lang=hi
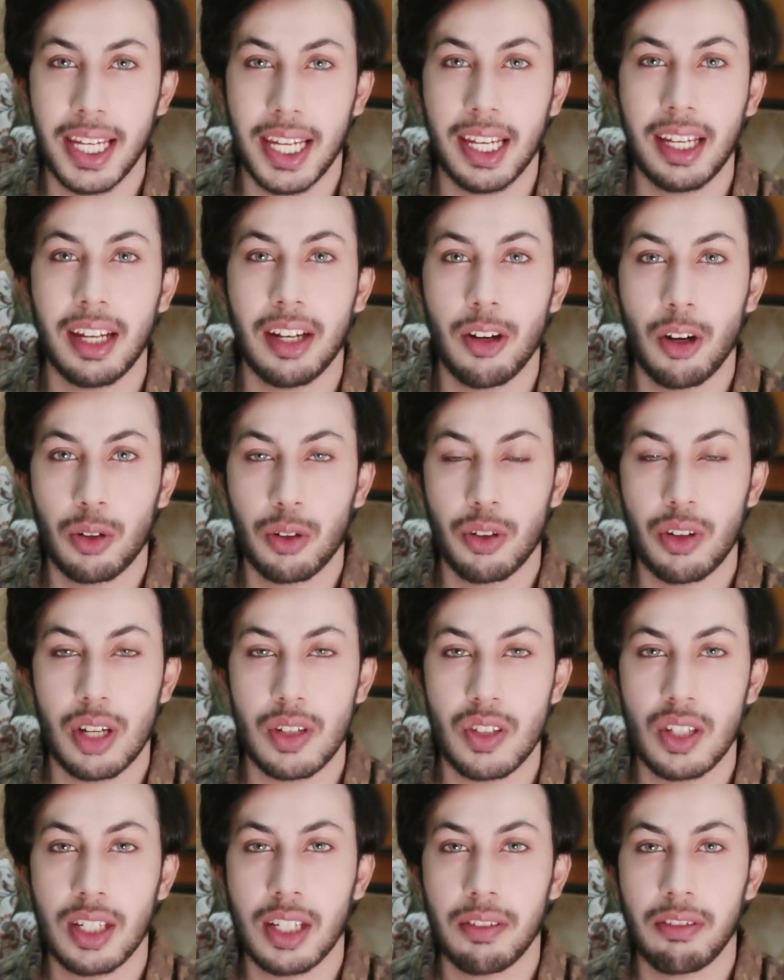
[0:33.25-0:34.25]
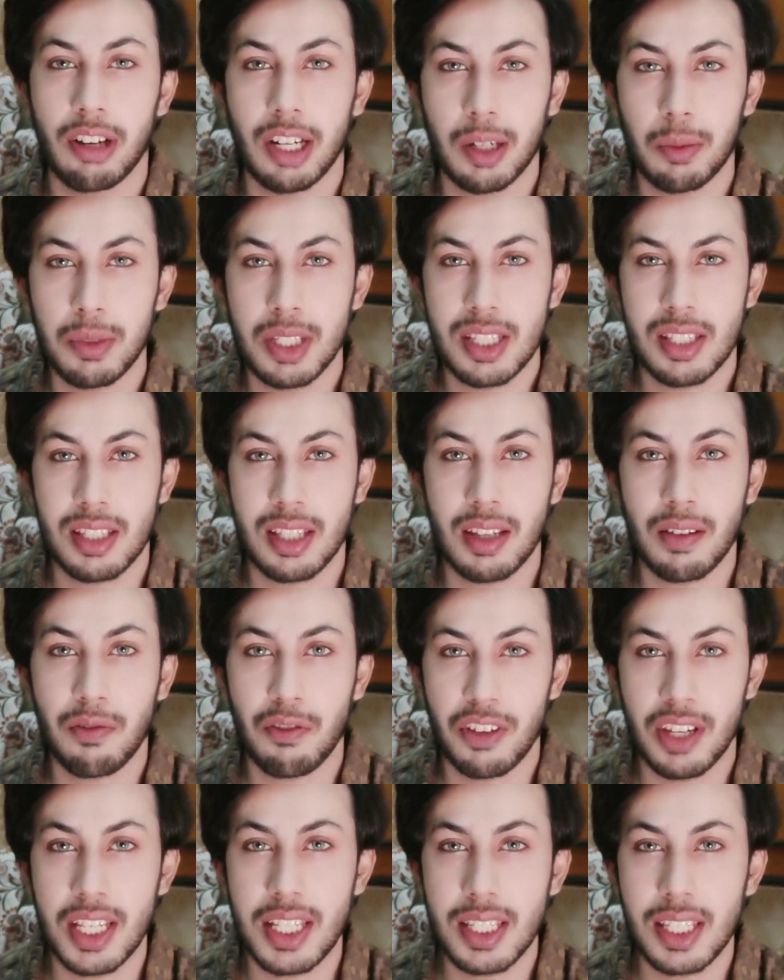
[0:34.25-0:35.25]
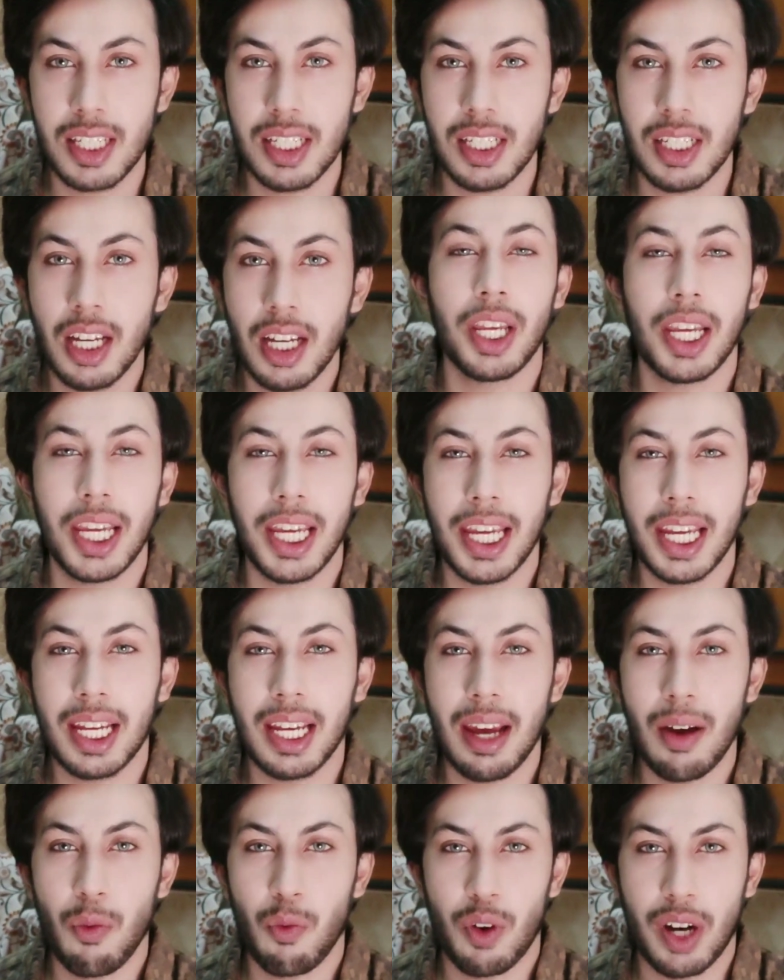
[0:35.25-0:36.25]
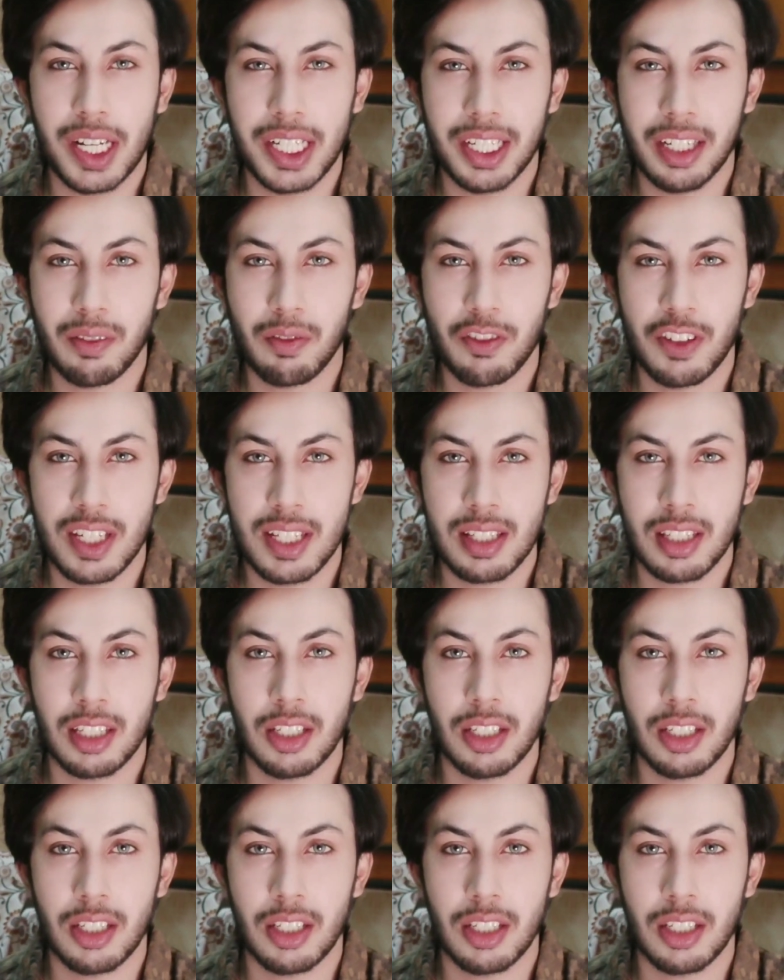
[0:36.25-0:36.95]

एक है डॉक्टर राशल की वाइटामिन सी फेस किट एक है वाइटिंग फेस